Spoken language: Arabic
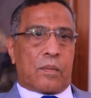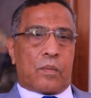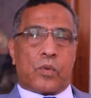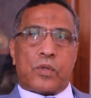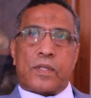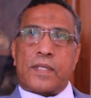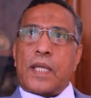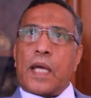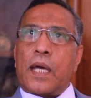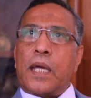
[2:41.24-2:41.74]

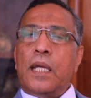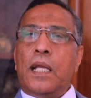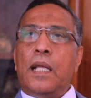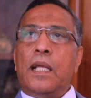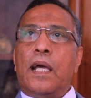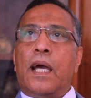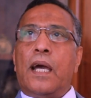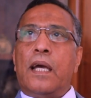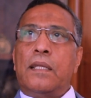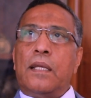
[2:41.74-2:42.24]

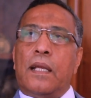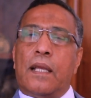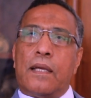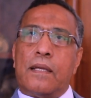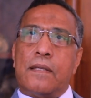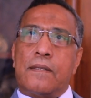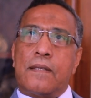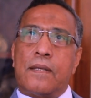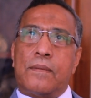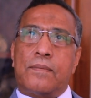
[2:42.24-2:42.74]
مستقلة عن
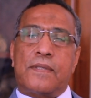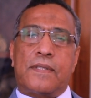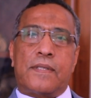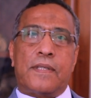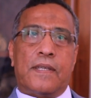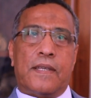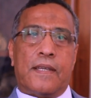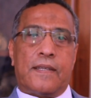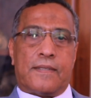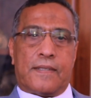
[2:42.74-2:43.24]
الأحزاب
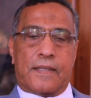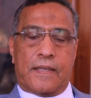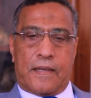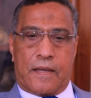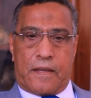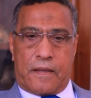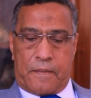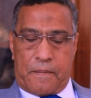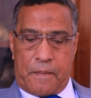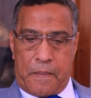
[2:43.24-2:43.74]

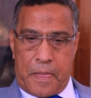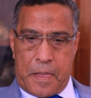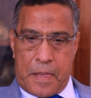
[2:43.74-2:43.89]
السياسية